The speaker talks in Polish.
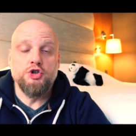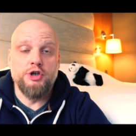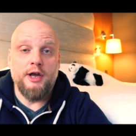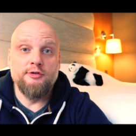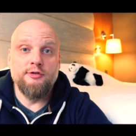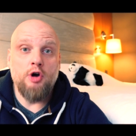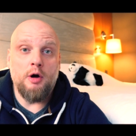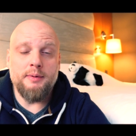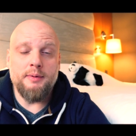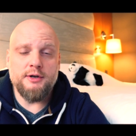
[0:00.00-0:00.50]

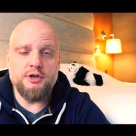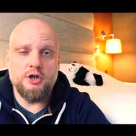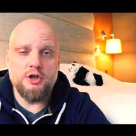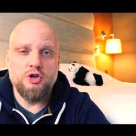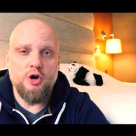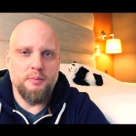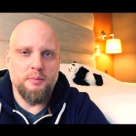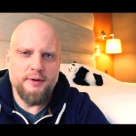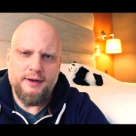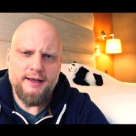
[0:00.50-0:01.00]
Dzień dobry, dzień
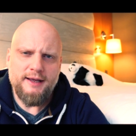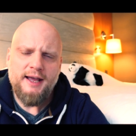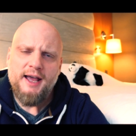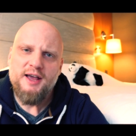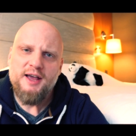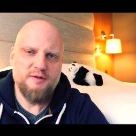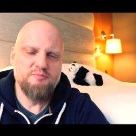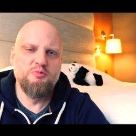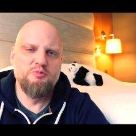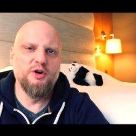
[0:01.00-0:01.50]
dobry.
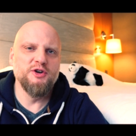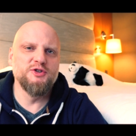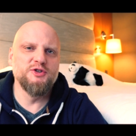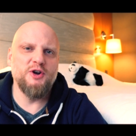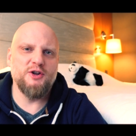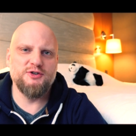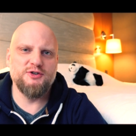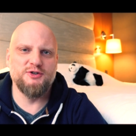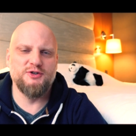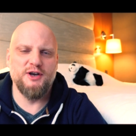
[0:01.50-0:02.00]
Moi
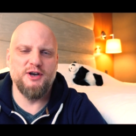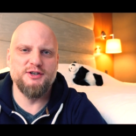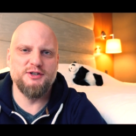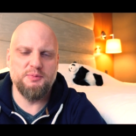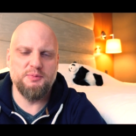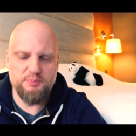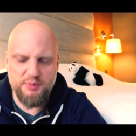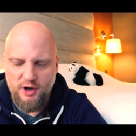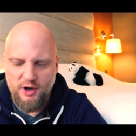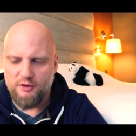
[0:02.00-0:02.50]
drodzy, to
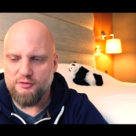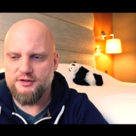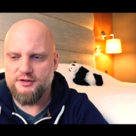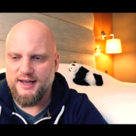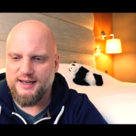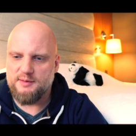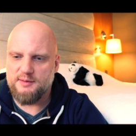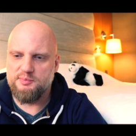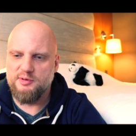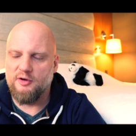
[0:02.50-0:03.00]
jest
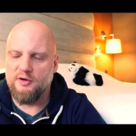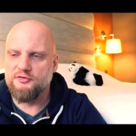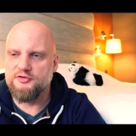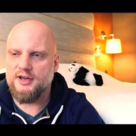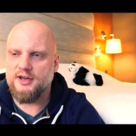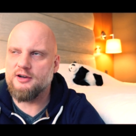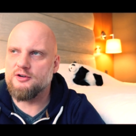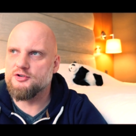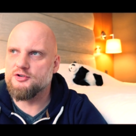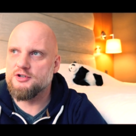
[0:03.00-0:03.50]
piątek, 5
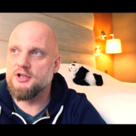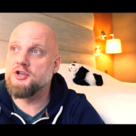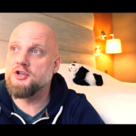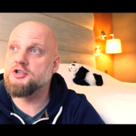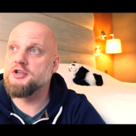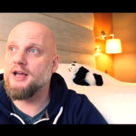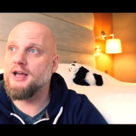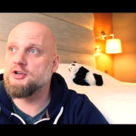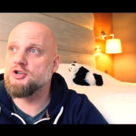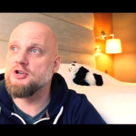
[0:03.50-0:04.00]

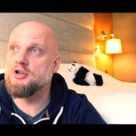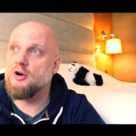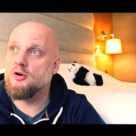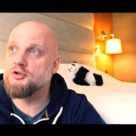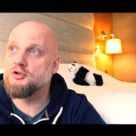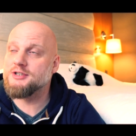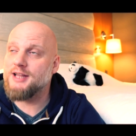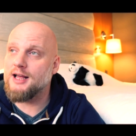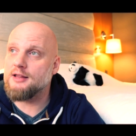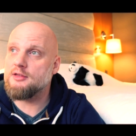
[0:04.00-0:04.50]
stycznia, czyli
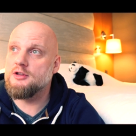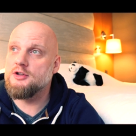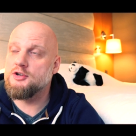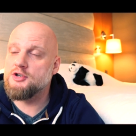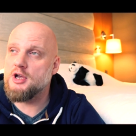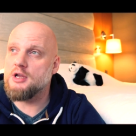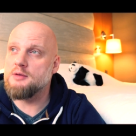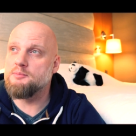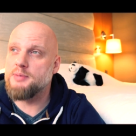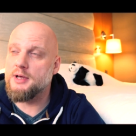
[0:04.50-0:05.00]
ostatni
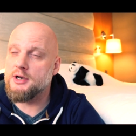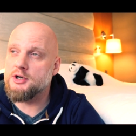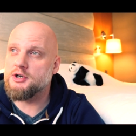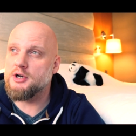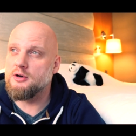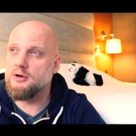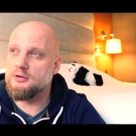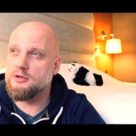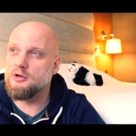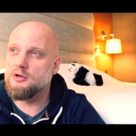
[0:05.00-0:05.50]
dzień
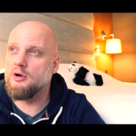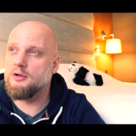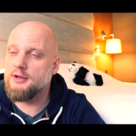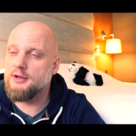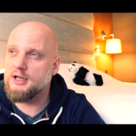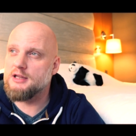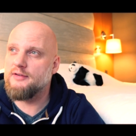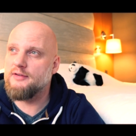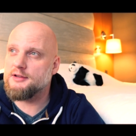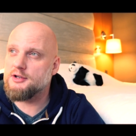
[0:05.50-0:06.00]
pierwszego
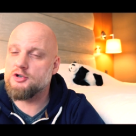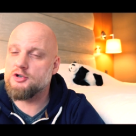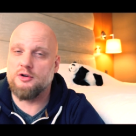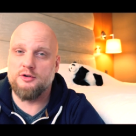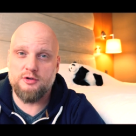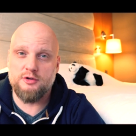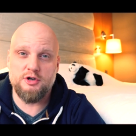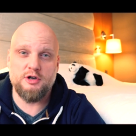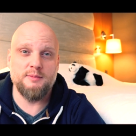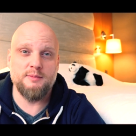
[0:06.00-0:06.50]
tygodnia
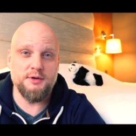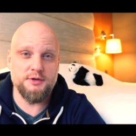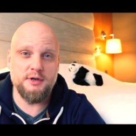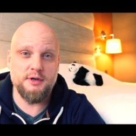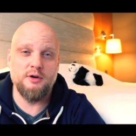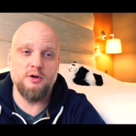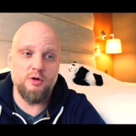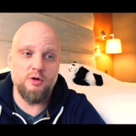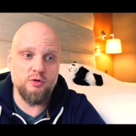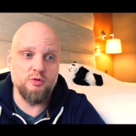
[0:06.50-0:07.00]

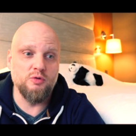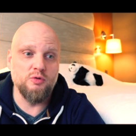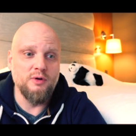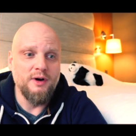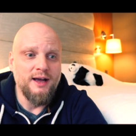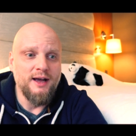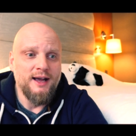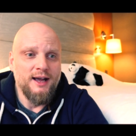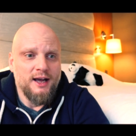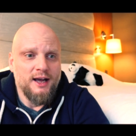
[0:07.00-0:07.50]
2018 roku.
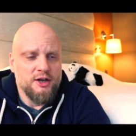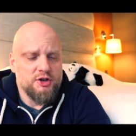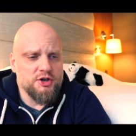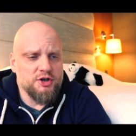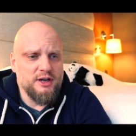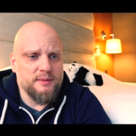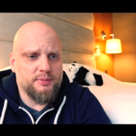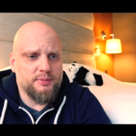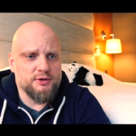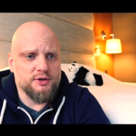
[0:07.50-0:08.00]

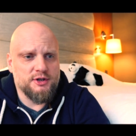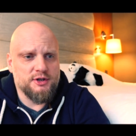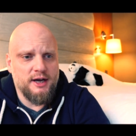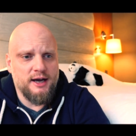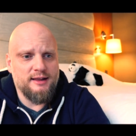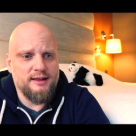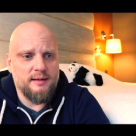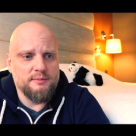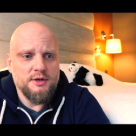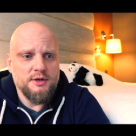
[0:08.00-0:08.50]
Czyli nie
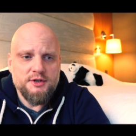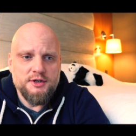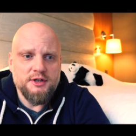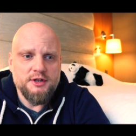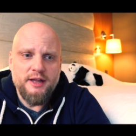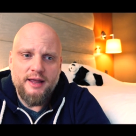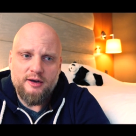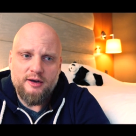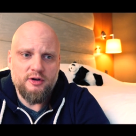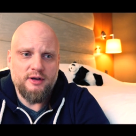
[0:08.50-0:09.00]
pozostaje nam nic
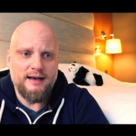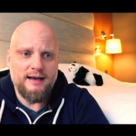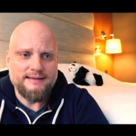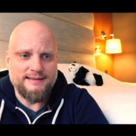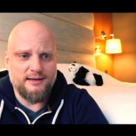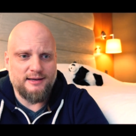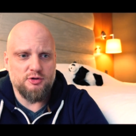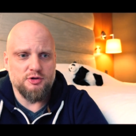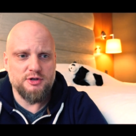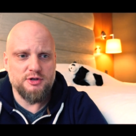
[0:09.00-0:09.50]
innego, jak
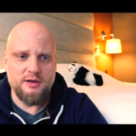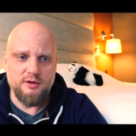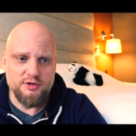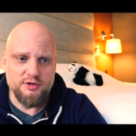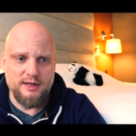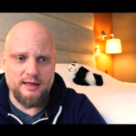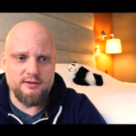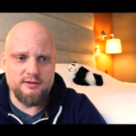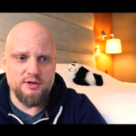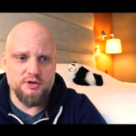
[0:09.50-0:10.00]
zacząć ten
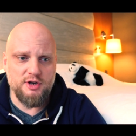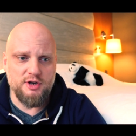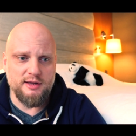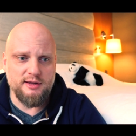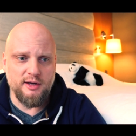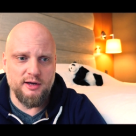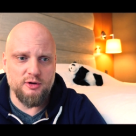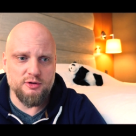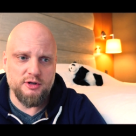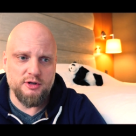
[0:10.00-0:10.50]
ostatni dzień
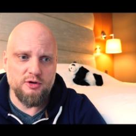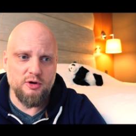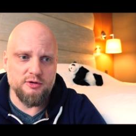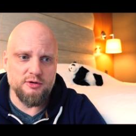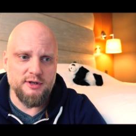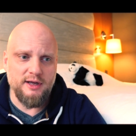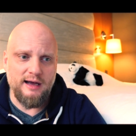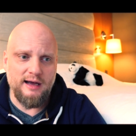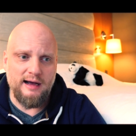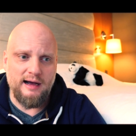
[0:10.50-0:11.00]
tego
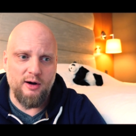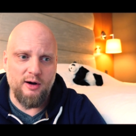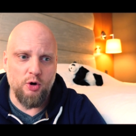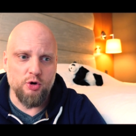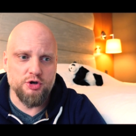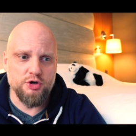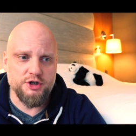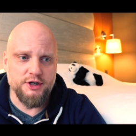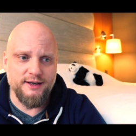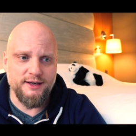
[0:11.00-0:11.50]
tygodnia
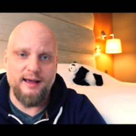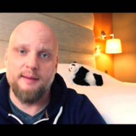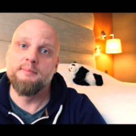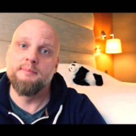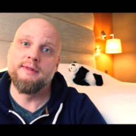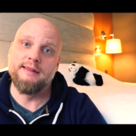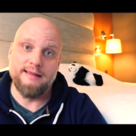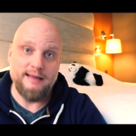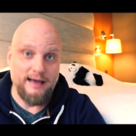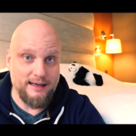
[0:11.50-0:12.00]
okrzykiem